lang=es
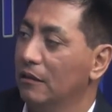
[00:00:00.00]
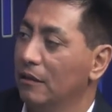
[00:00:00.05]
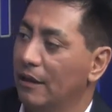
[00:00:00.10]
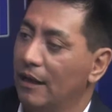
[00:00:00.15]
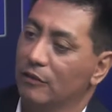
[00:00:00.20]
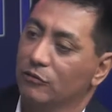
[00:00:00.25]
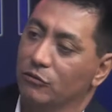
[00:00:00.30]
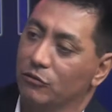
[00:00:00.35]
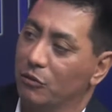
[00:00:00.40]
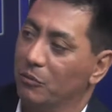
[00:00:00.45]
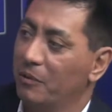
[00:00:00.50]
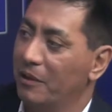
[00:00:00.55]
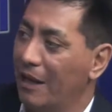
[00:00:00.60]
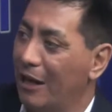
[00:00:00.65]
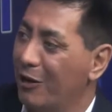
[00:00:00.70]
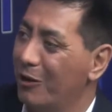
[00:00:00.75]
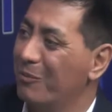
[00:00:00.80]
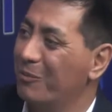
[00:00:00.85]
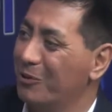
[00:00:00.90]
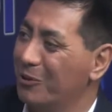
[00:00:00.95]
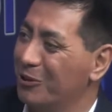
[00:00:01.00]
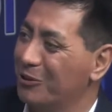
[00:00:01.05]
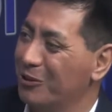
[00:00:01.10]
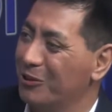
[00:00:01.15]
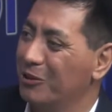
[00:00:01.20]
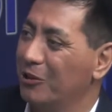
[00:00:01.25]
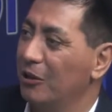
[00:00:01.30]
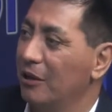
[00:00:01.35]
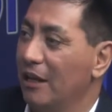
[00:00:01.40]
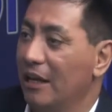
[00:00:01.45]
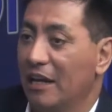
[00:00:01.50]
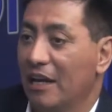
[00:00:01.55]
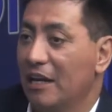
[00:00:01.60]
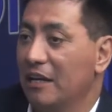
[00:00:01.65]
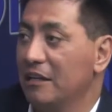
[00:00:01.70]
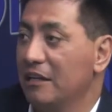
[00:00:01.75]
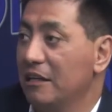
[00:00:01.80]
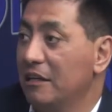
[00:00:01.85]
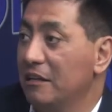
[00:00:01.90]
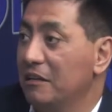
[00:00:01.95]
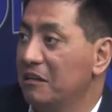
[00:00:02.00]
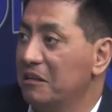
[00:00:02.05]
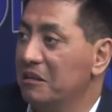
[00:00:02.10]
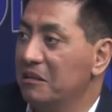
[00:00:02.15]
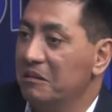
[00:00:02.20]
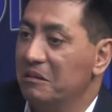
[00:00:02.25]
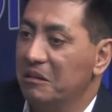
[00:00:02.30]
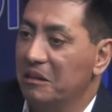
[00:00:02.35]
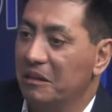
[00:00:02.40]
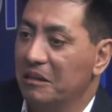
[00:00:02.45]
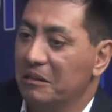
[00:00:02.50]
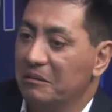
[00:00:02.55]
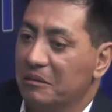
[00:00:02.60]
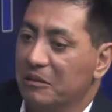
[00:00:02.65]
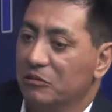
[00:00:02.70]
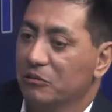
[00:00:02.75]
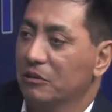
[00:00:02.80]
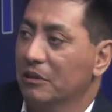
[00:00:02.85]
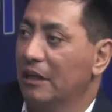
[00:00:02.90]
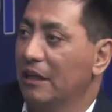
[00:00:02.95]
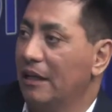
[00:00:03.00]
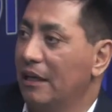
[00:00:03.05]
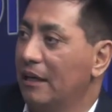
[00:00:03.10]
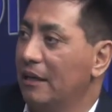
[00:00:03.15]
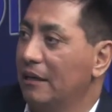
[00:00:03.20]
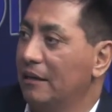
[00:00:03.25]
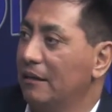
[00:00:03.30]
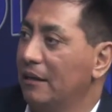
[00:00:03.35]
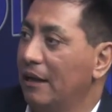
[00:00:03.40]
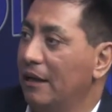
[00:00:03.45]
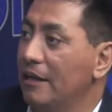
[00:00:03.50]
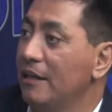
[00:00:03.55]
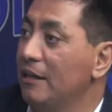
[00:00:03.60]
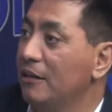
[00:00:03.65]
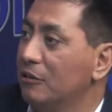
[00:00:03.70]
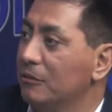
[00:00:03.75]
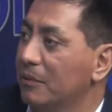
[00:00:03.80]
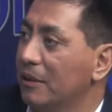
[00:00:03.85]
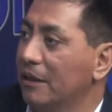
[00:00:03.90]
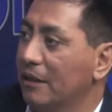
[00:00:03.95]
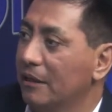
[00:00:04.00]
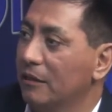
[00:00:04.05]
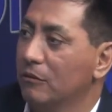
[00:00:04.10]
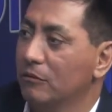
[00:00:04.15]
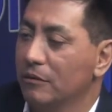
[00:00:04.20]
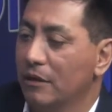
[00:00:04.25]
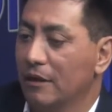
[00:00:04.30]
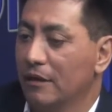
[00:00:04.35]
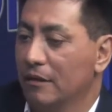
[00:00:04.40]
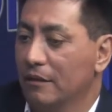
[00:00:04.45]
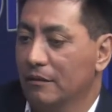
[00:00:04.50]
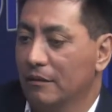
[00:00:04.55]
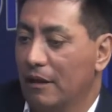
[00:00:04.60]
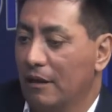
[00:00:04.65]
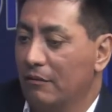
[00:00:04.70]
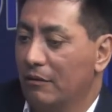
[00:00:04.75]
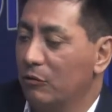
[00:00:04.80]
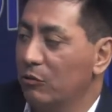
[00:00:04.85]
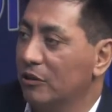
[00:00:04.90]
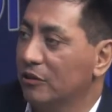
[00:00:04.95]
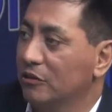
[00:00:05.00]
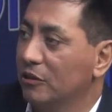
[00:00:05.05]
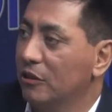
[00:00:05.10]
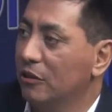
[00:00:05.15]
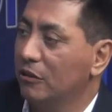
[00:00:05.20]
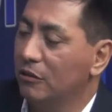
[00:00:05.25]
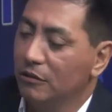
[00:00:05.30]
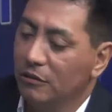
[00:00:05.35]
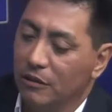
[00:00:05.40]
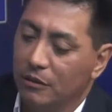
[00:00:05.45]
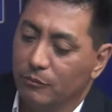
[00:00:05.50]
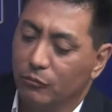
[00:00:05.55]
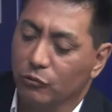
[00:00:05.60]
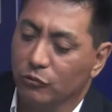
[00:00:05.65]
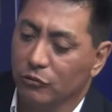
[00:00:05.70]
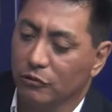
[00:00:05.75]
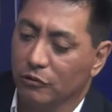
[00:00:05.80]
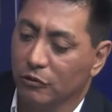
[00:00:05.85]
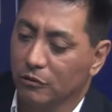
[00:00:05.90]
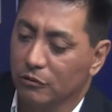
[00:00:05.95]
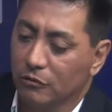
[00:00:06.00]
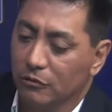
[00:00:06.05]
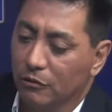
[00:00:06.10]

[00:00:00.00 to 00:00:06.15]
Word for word: casos operados por otros colegas y eh, eso queda ahí nomás, en una evaluación y mm. punto.